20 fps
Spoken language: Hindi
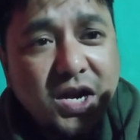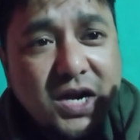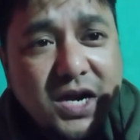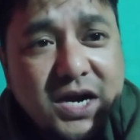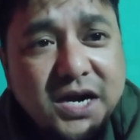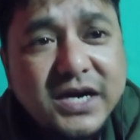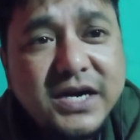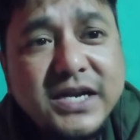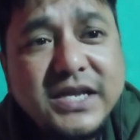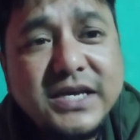
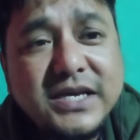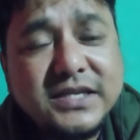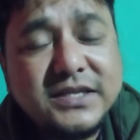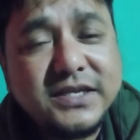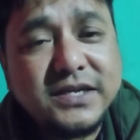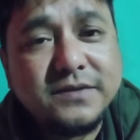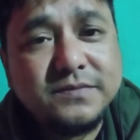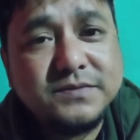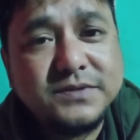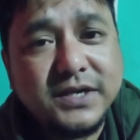लर्निंग की
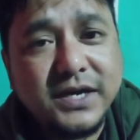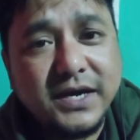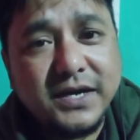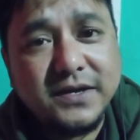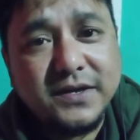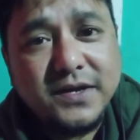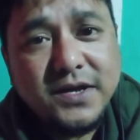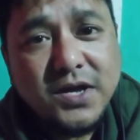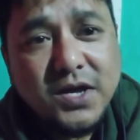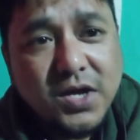तरफ
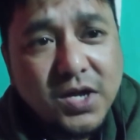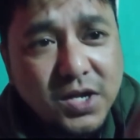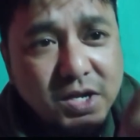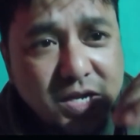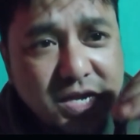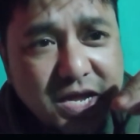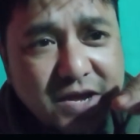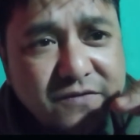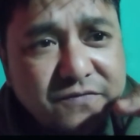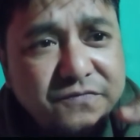जाए
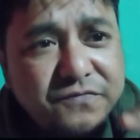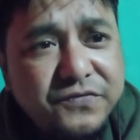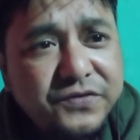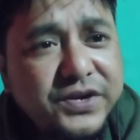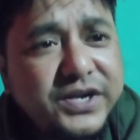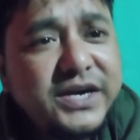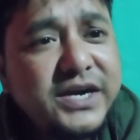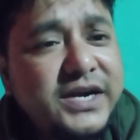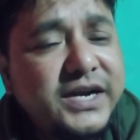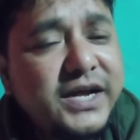
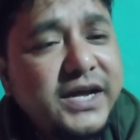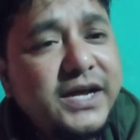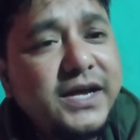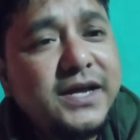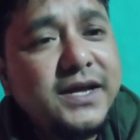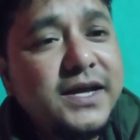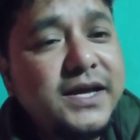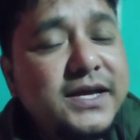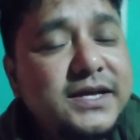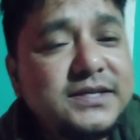एवरी डे
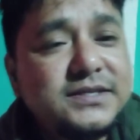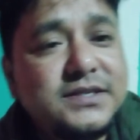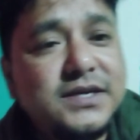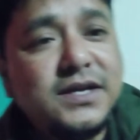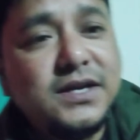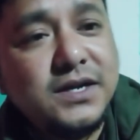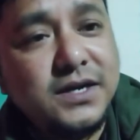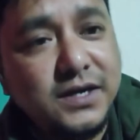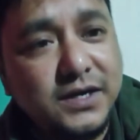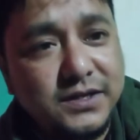इज
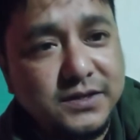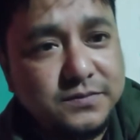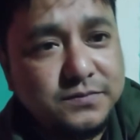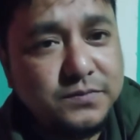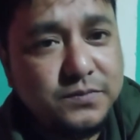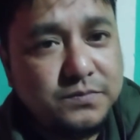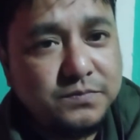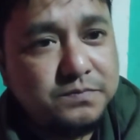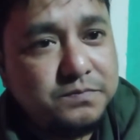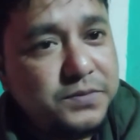अ लर्निंग
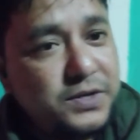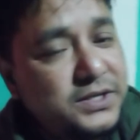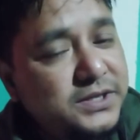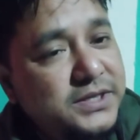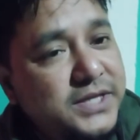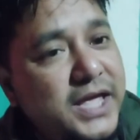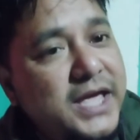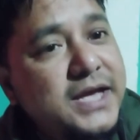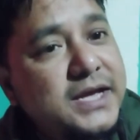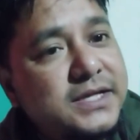
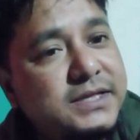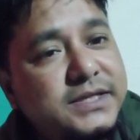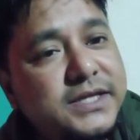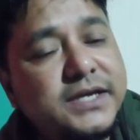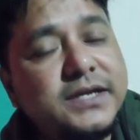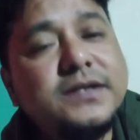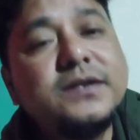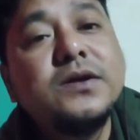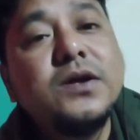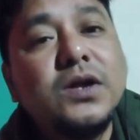प्रत्येक
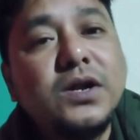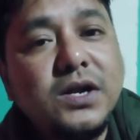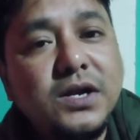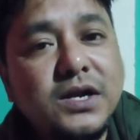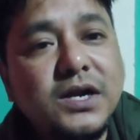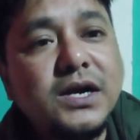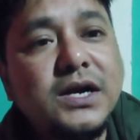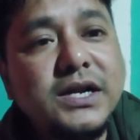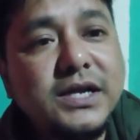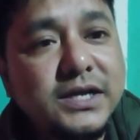दिन
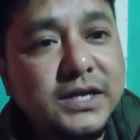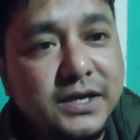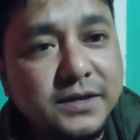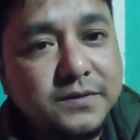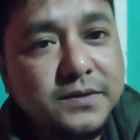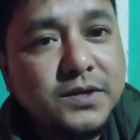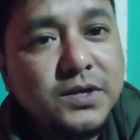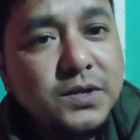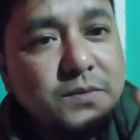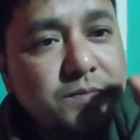लर्निंग
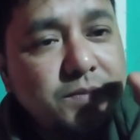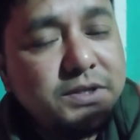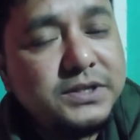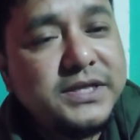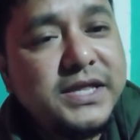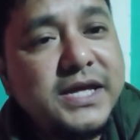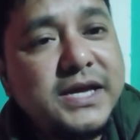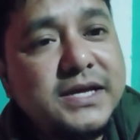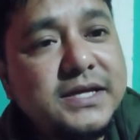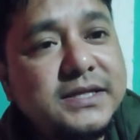है
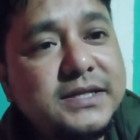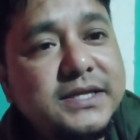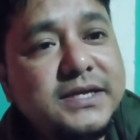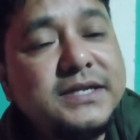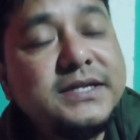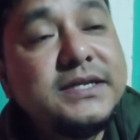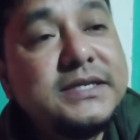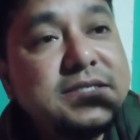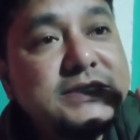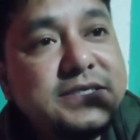प्रत्येक
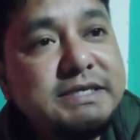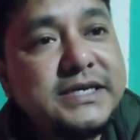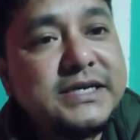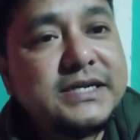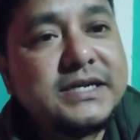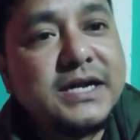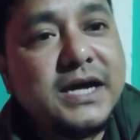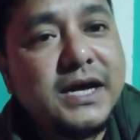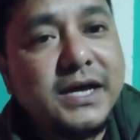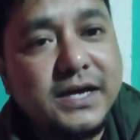दिन
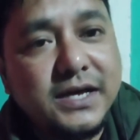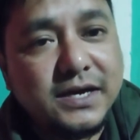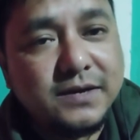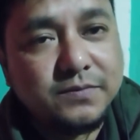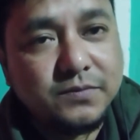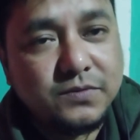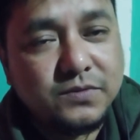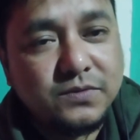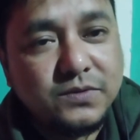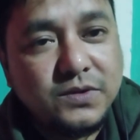सीखना है
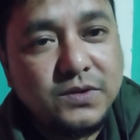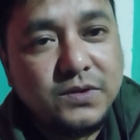आप